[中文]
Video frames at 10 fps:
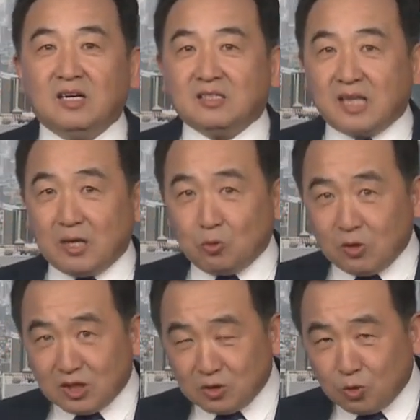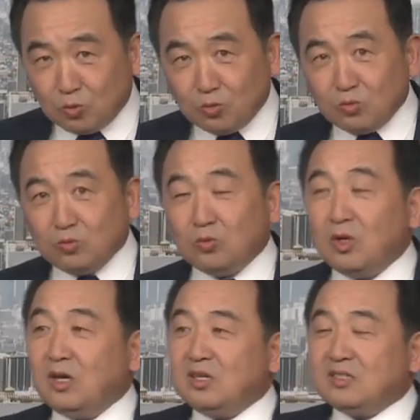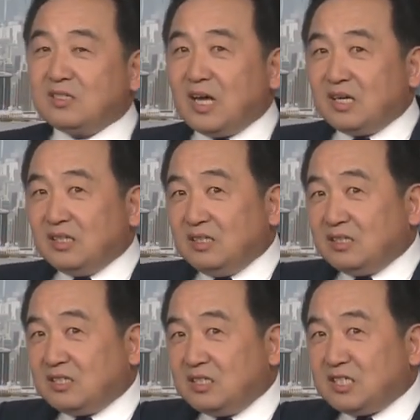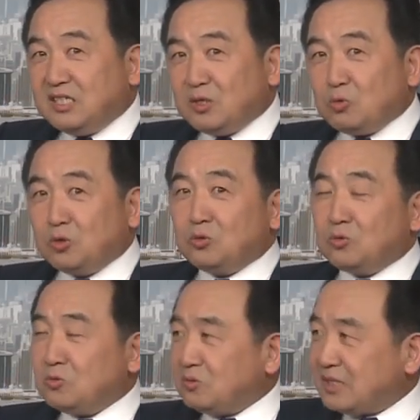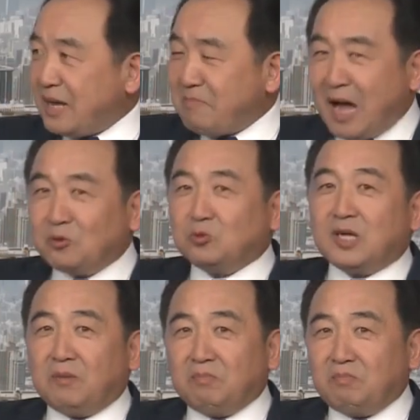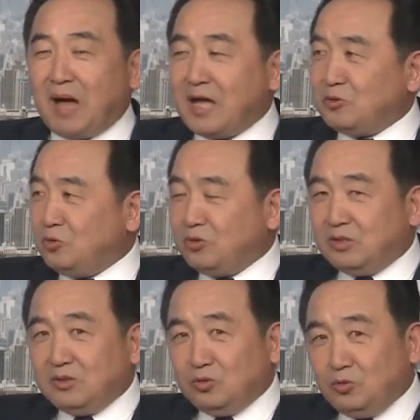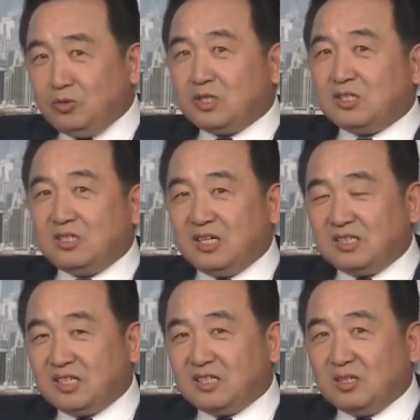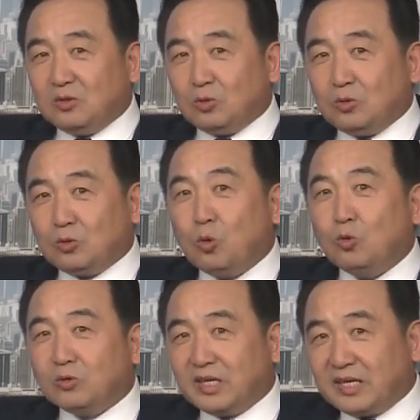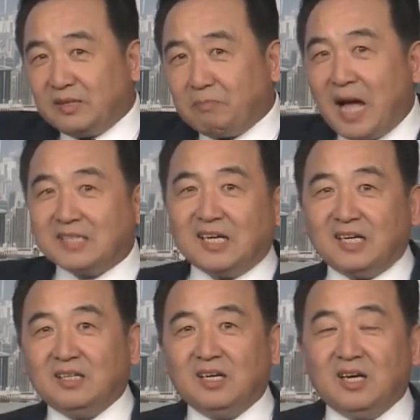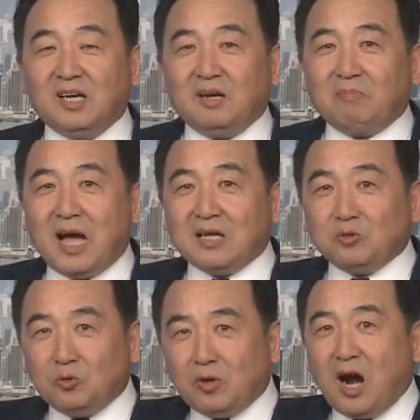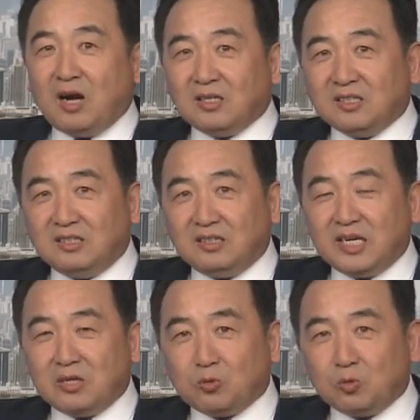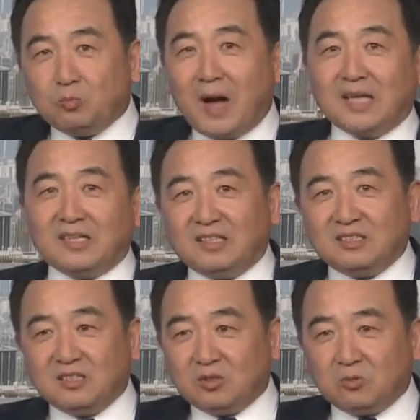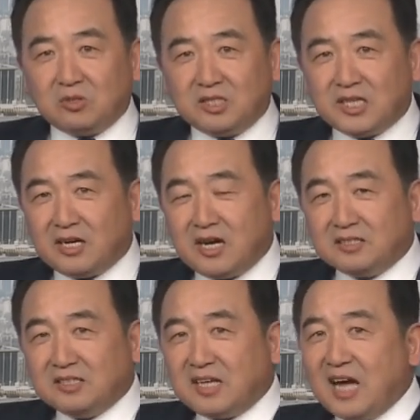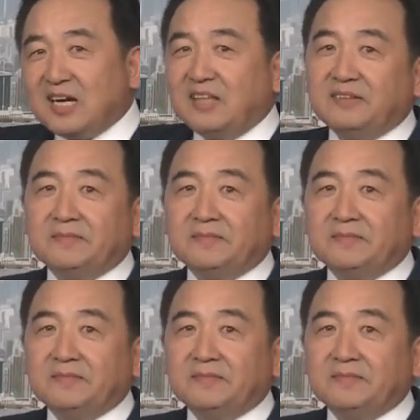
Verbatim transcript: 在过程中。在执勤的过程中，在马路上把女女士的这个裤子给扒下来，把女孩的内裤扒下来，这都是香港警察干。